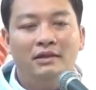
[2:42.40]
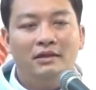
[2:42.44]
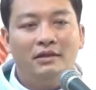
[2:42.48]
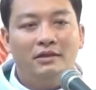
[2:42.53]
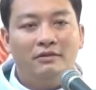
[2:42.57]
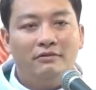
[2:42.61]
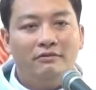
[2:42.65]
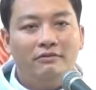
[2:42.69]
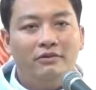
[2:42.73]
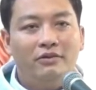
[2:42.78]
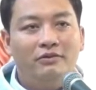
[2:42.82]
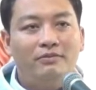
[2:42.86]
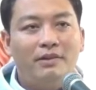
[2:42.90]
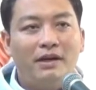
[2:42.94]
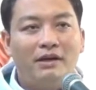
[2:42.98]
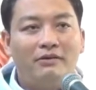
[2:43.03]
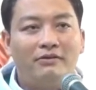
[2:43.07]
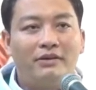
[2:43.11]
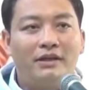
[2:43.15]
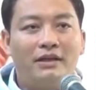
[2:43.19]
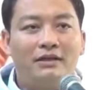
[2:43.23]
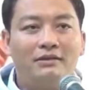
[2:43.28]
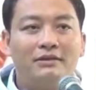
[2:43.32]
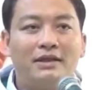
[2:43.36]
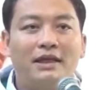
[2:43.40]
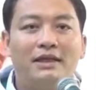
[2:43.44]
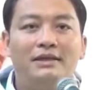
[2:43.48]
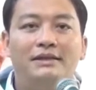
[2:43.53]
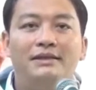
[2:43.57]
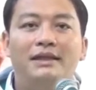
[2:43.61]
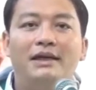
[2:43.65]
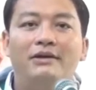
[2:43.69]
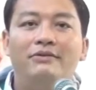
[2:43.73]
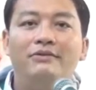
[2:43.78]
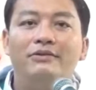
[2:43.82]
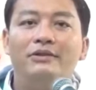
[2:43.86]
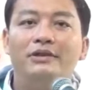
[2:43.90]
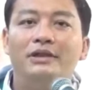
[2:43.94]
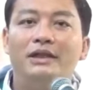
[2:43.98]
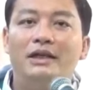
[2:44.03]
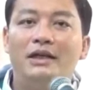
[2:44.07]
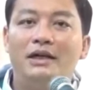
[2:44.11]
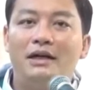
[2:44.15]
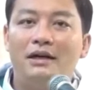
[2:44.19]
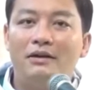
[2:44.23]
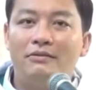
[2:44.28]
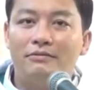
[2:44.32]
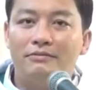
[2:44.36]
vua bảo rằng tại sao ngươi
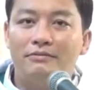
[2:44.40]
khóc